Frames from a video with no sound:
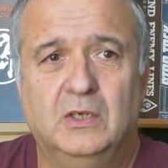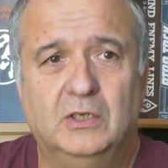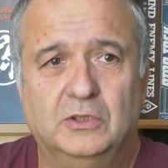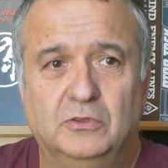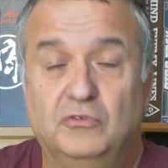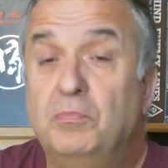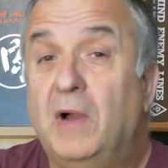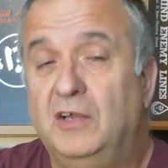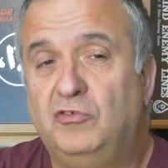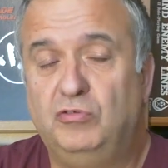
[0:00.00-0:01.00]
je ne suis pas
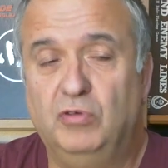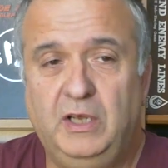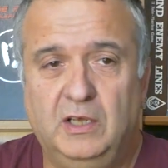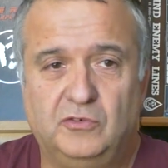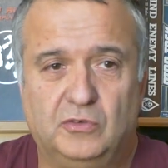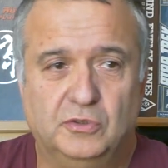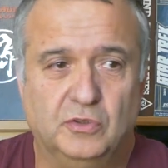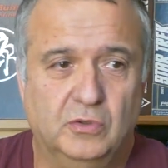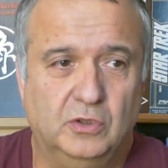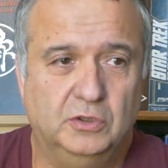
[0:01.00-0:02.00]
rassuré à ce que
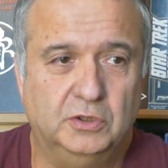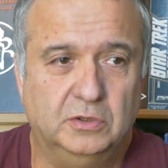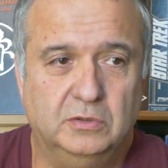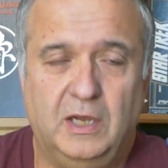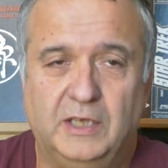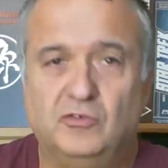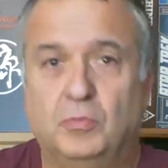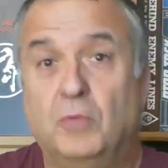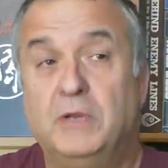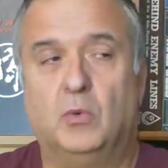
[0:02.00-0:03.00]
je, avec ce
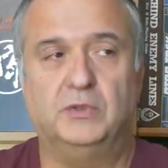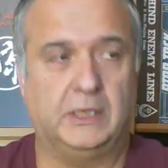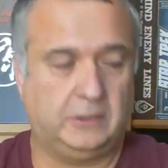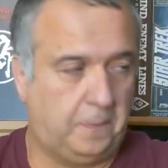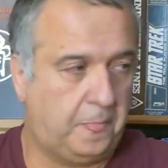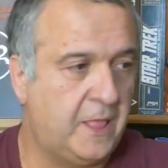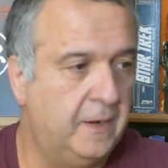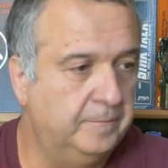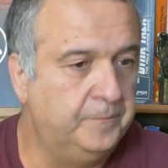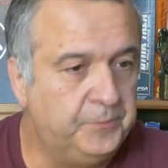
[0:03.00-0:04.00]
premier contact.
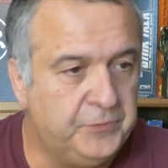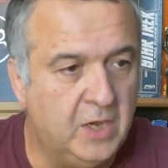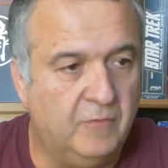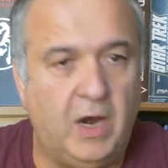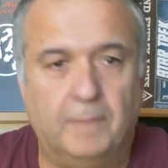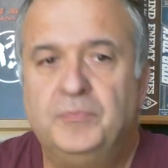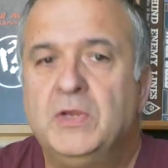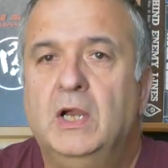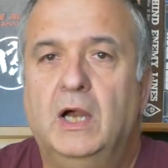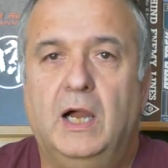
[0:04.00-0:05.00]
Voilà.
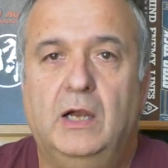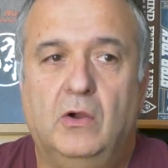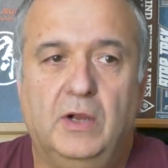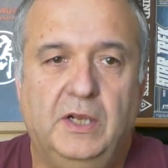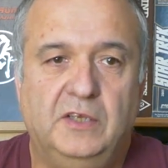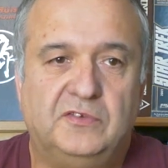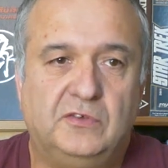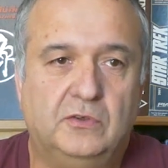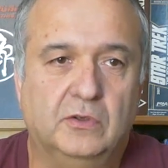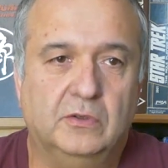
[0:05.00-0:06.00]
Alors, est-ce
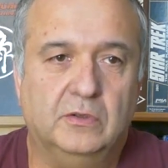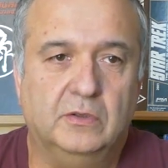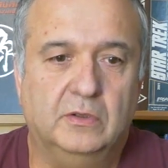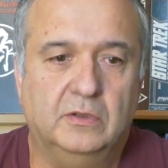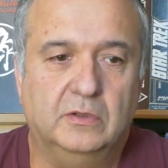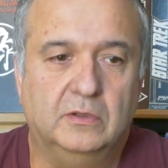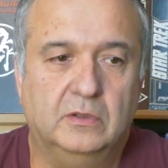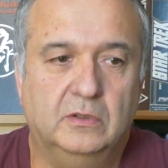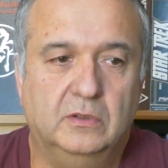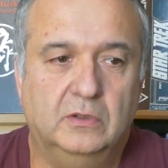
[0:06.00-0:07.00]
que
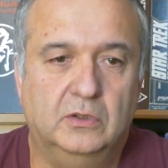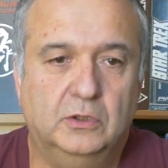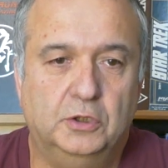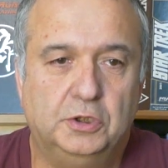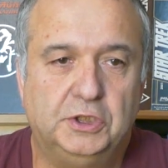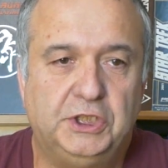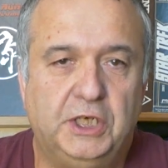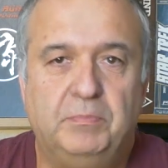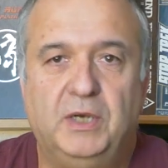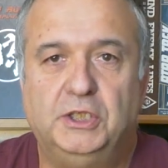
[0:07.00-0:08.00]
euh, j'ai
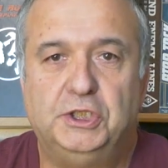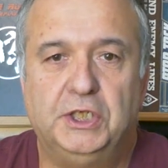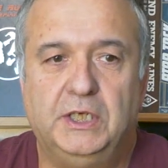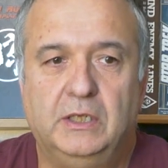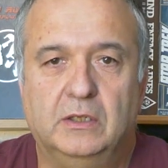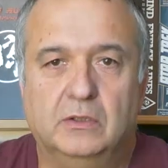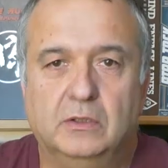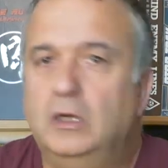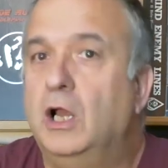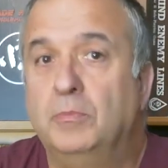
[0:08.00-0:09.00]
pledgé
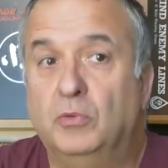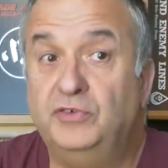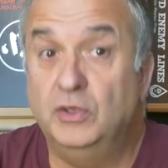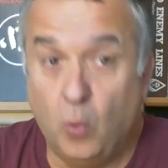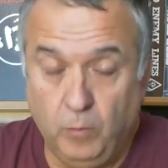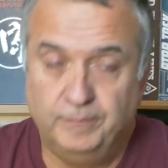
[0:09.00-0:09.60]
euh, La réponse est non.